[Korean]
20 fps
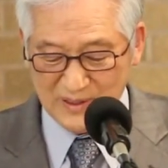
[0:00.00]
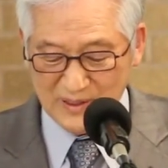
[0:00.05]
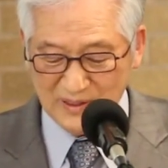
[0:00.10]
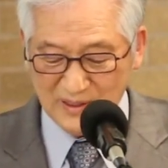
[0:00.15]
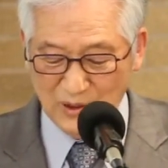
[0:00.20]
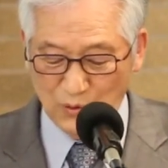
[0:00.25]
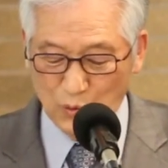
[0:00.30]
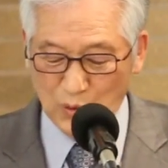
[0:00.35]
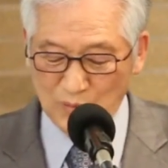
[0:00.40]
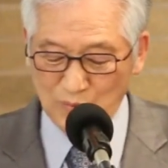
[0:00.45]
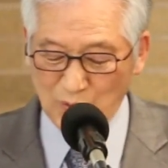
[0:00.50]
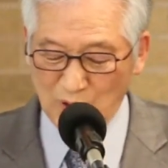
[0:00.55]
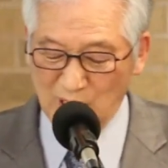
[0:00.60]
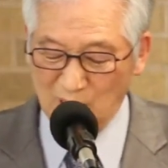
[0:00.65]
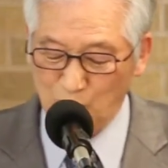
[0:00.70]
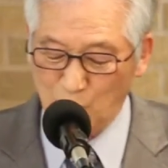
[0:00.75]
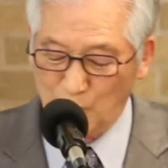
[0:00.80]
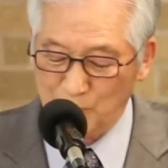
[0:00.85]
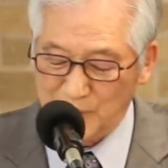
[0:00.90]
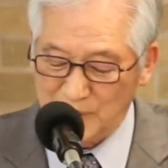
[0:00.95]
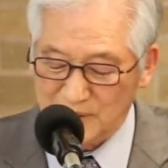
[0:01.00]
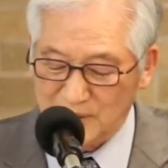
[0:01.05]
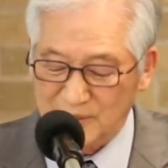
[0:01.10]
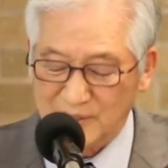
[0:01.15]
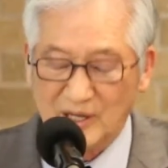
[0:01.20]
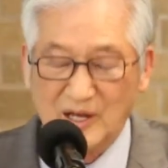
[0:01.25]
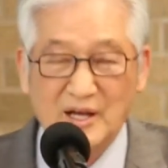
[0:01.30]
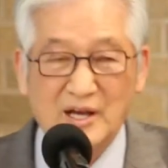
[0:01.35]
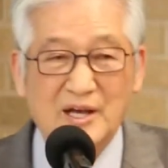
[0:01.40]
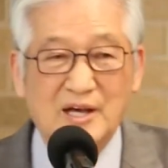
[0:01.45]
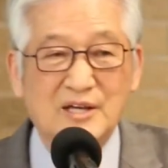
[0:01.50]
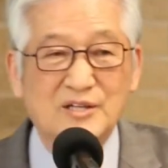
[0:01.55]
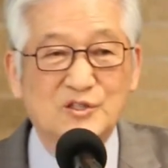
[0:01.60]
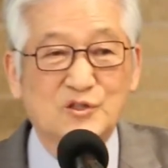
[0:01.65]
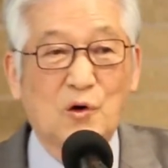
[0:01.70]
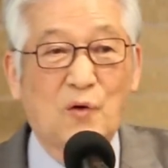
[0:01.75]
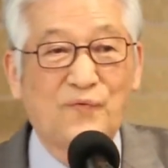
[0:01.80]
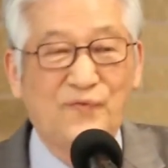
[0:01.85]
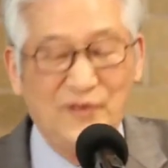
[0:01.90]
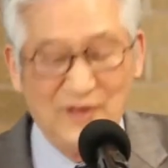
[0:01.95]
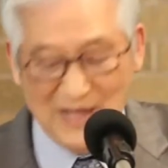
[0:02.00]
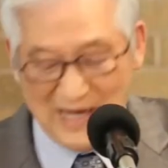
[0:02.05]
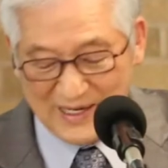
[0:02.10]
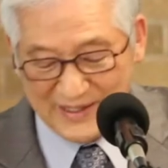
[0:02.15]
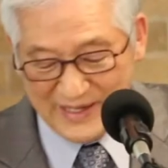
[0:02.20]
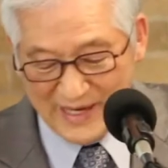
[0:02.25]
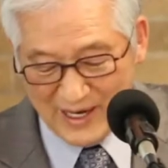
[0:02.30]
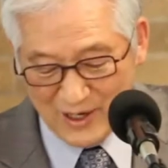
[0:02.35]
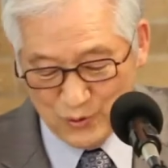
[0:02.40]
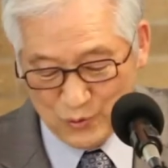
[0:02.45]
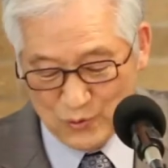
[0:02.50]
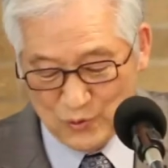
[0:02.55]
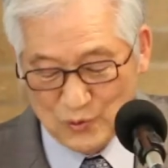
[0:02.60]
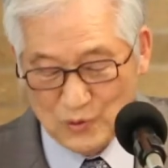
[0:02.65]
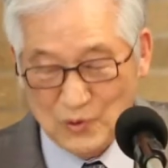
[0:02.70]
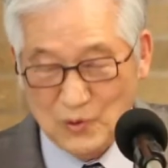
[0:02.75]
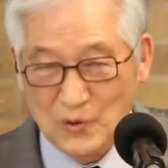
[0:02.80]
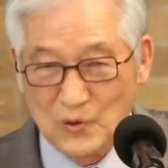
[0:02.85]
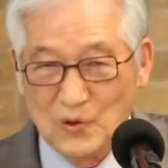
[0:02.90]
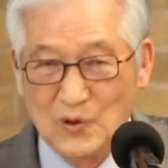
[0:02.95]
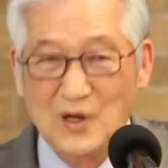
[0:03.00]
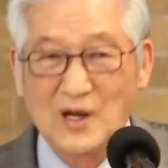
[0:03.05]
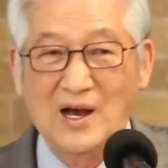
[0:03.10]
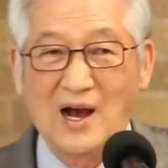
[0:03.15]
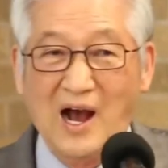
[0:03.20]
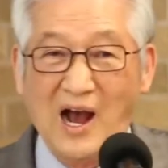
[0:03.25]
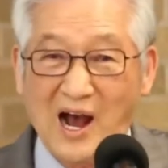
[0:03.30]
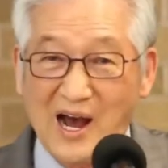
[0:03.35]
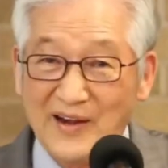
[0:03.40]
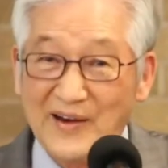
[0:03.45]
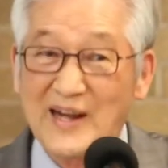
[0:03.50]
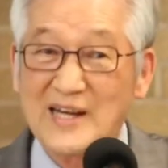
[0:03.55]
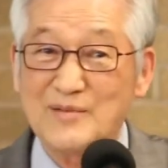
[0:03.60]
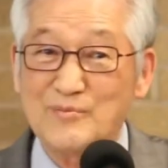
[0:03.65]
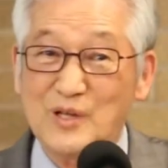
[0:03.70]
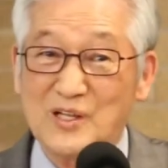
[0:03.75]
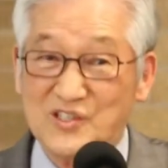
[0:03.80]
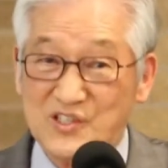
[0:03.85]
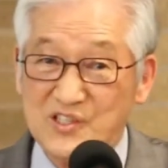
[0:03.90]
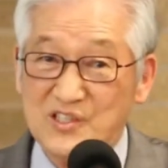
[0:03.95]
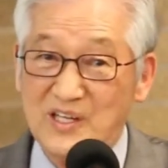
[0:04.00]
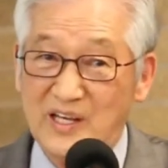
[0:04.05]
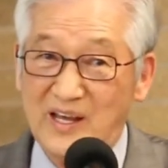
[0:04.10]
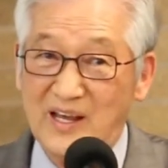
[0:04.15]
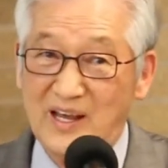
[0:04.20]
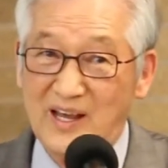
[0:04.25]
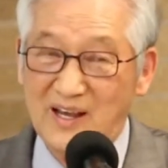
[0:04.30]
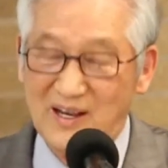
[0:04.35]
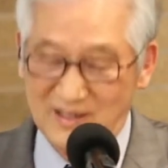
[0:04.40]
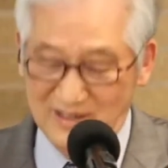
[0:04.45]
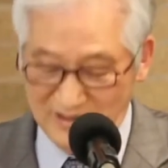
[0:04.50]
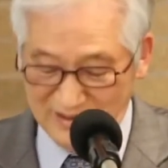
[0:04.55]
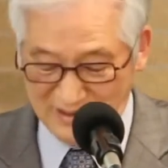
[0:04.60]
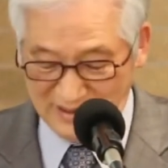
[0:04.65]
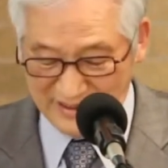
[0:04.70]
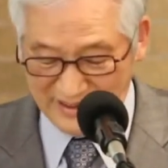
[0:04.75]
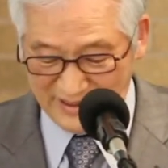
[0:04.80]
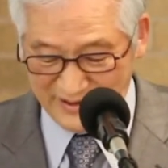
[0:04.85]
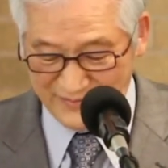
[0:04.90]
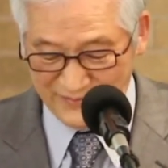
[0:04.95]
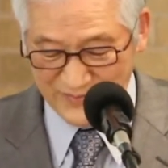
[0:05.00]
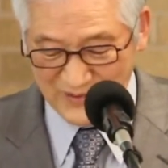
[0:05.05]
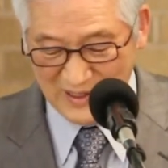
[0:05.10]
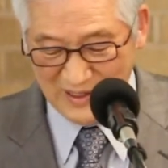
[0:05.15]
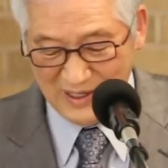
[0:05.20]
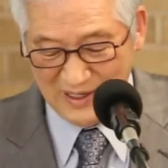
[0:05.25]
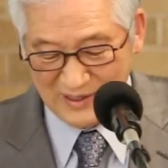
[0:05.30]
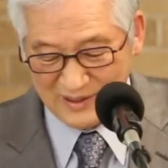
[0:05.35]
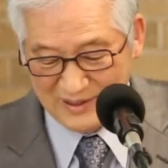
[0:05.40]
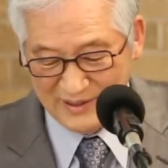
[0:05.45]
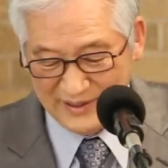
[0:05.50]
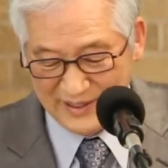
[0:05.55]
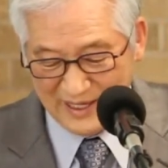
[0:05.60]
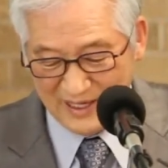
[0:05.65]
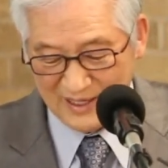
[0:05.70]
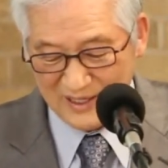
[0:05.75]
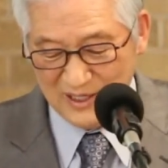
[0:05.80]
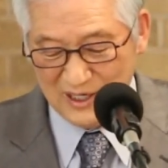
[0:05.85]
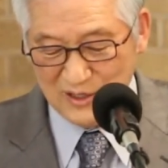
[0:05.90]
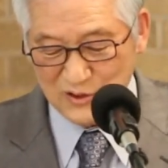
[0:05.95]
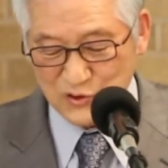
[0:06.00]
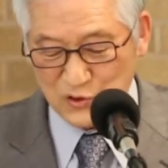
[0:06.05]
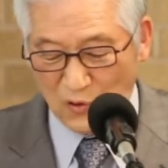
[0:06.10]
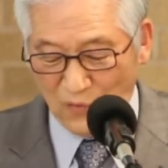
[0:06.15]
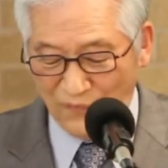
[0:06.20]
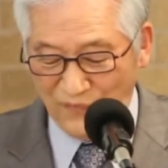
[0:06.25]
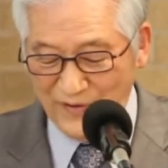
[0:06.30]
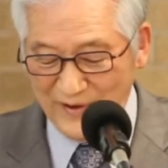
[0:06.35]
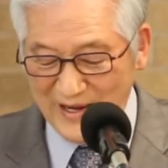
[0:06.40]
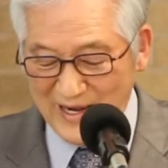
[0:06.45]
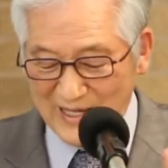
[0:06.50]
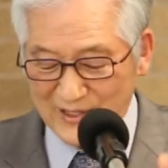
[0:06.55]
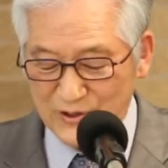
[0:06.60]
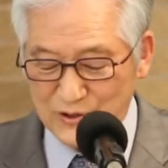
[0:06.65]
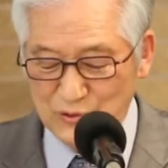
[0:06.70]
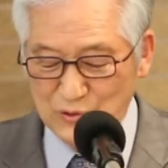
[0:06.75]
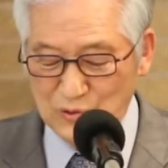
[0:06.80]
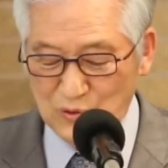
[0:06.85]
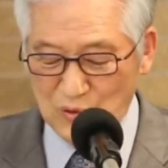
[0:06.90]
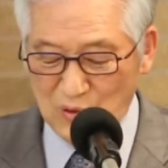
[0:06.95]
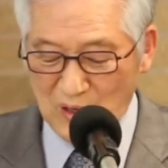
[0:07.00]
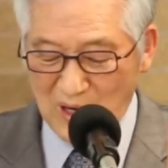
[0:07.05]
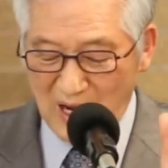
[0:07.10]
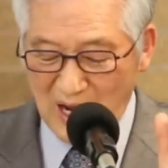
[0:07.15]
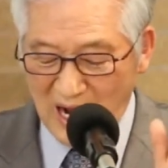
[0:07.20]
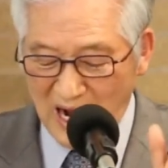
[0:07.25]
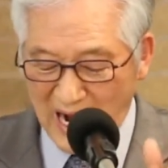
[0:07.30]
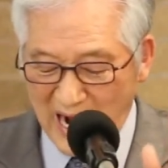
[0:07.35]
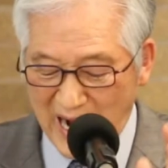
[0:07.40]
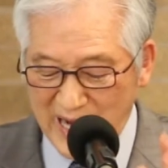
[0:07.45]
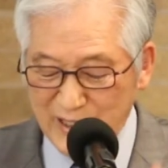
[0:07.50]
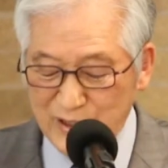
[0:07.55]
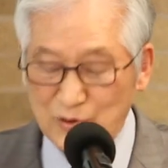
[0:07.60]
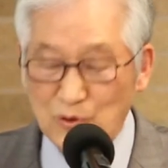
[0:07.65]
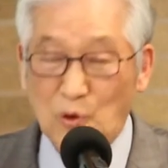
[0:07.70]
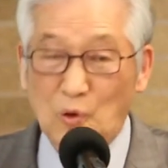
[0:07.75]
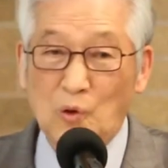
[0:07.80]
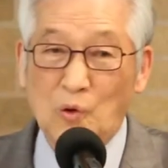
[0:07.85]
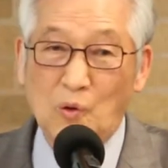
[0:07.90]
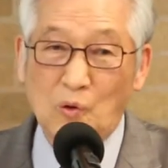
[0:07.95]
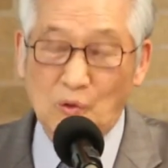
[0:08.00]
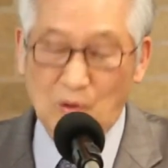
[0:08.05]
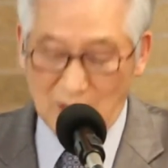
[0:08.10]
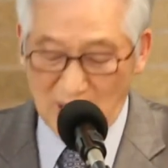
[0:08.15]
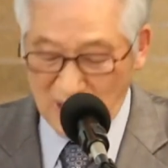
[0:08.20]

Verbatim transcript: 그 원문에 보면은 소피아 대우 하나님의 지혜 그런 거예요. 그런데 소피아 투 아이노